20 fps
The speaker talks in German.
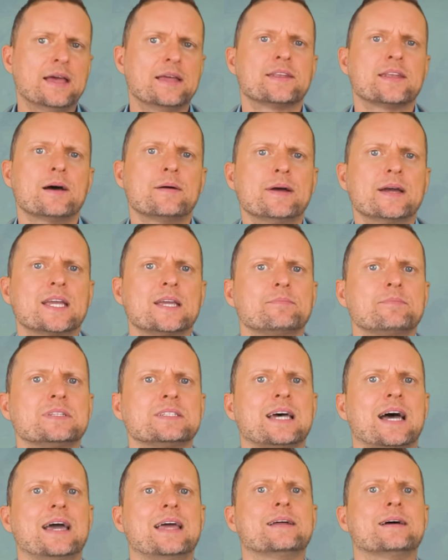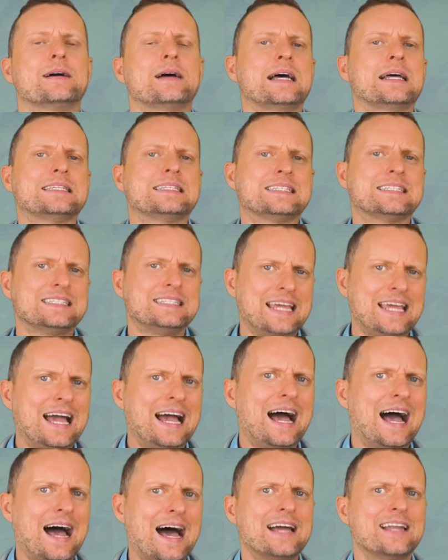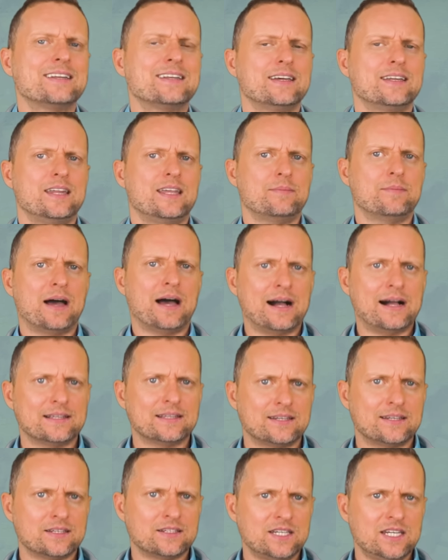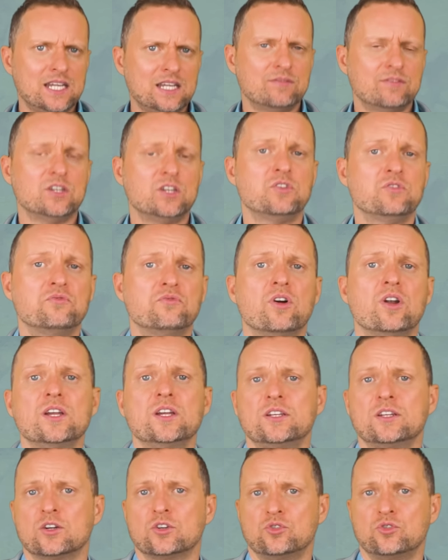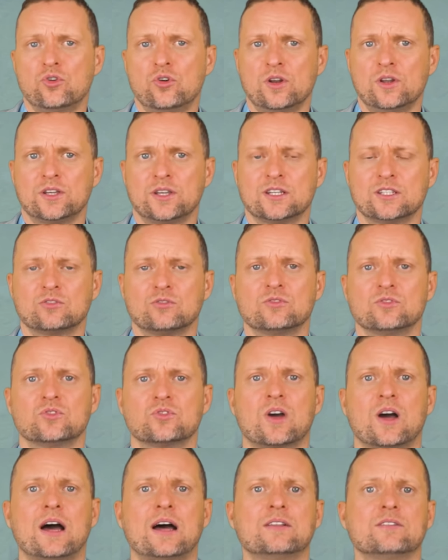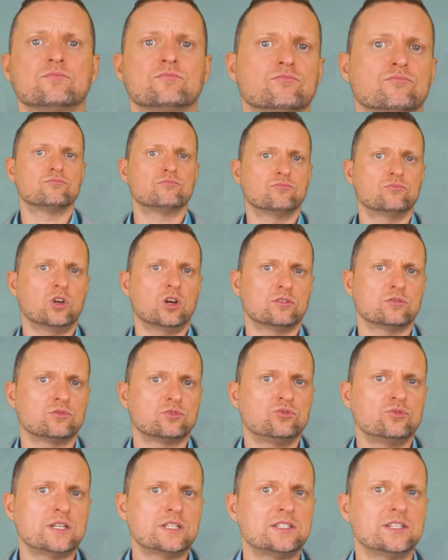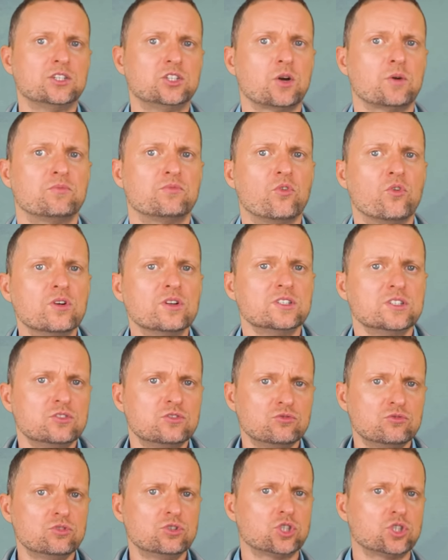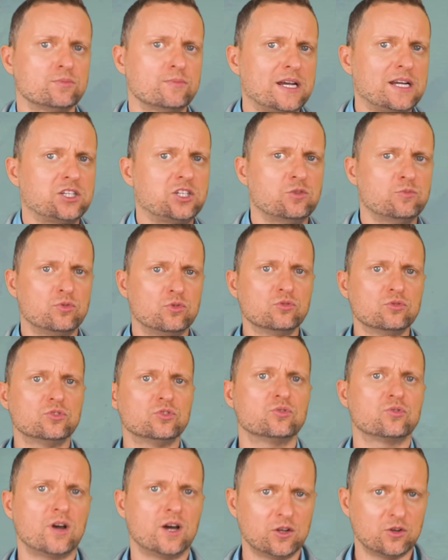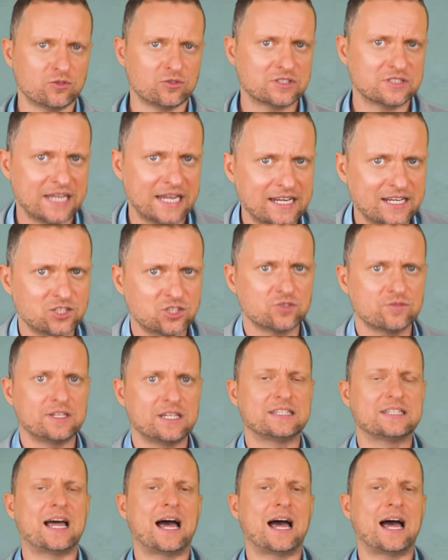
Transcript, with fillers: Dabei gibt es eine sehr angenehme Alternative, die völlig natürlich ist und sogar ja, zusätzlich, obwohl sie süß schmeckt, den Blutzucker noch senkt, sowie die